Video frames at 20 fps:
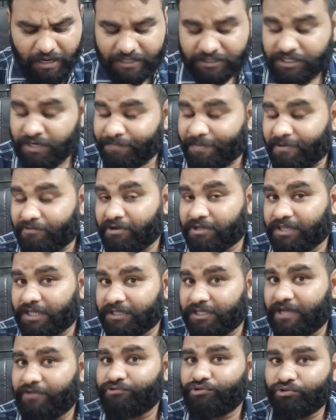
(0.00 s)
राष्ट्रीय
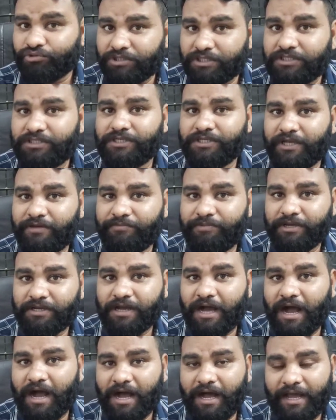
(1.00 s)
प्रवक्ता देव ज्योति जी ने भी
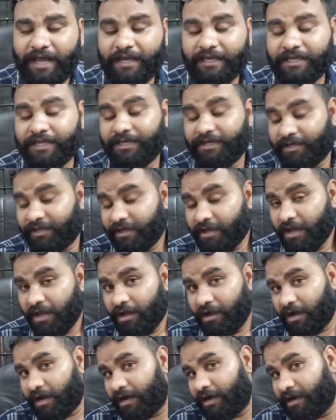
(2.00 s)
कहा है कि
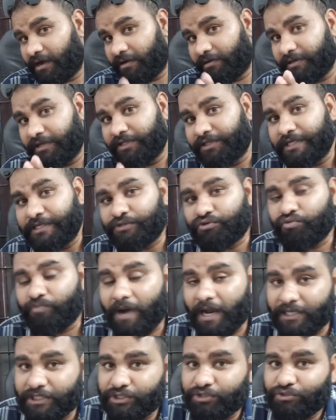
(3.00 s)
नीतीश
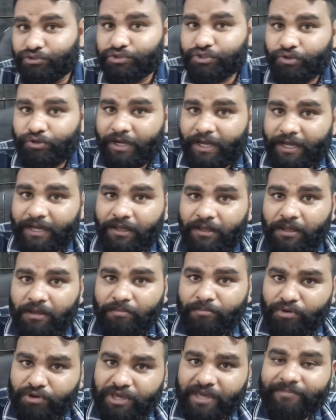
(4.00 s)
कुमार जी को जो है
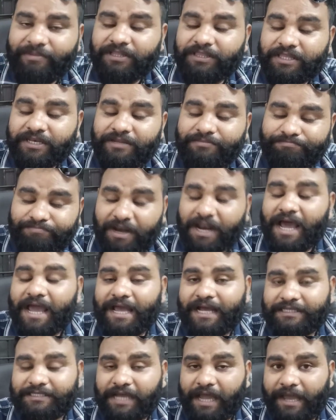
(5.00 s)
मुख्यमंत्री
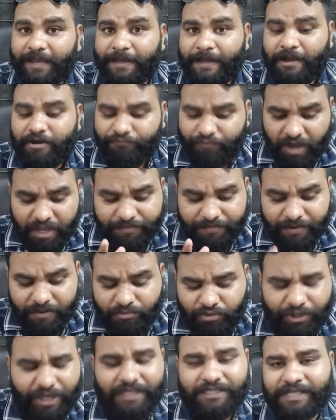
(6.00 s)
बनाया जाए वहीं पर
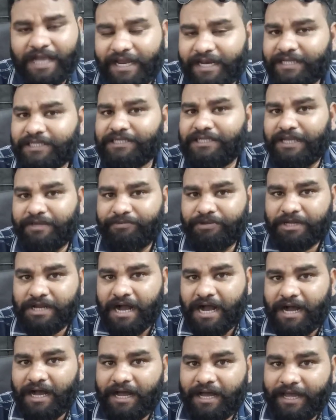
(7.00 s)
मुकेश सहनी जी ने भी
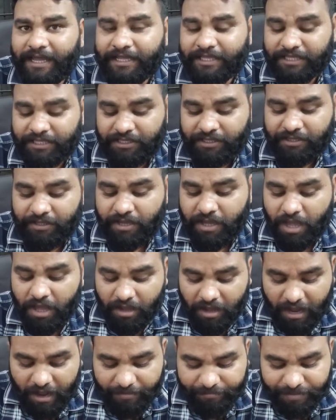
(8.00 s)
कहा है
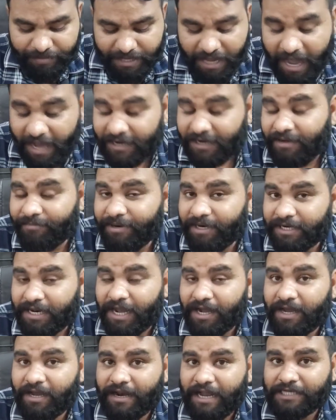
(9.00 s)
कि बिहार का
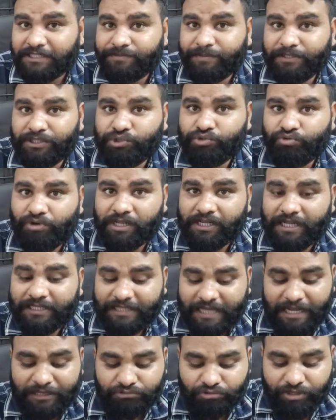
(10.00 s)
बेटा अगर राष्ट्रपति चुना
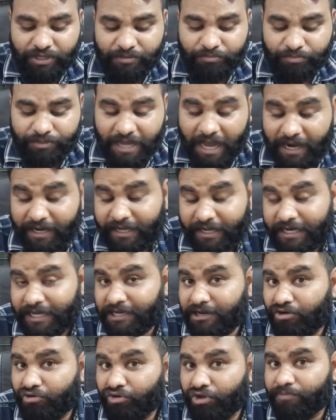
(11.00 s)
जाता है तो ये बिहार के
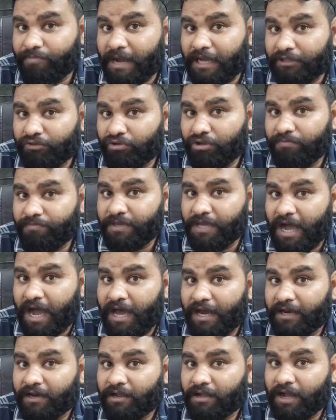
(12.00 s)
लिए गौरव की बात होगी
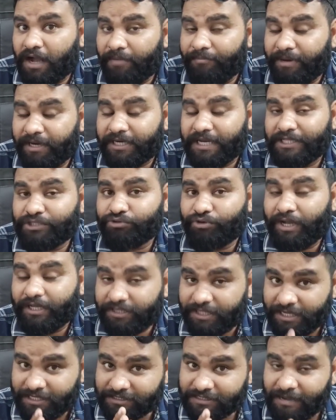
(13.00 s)
बिहार का बेटा जो
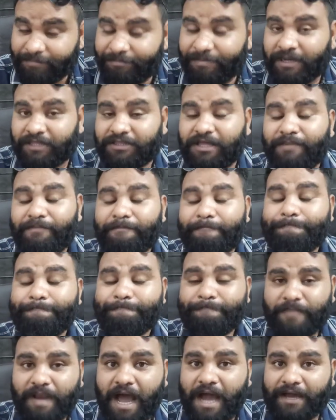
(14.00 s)
है देश का प्रथम
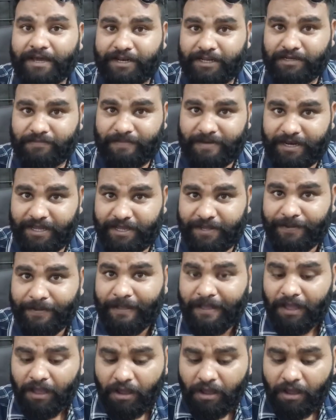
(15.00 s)
नागरिक बने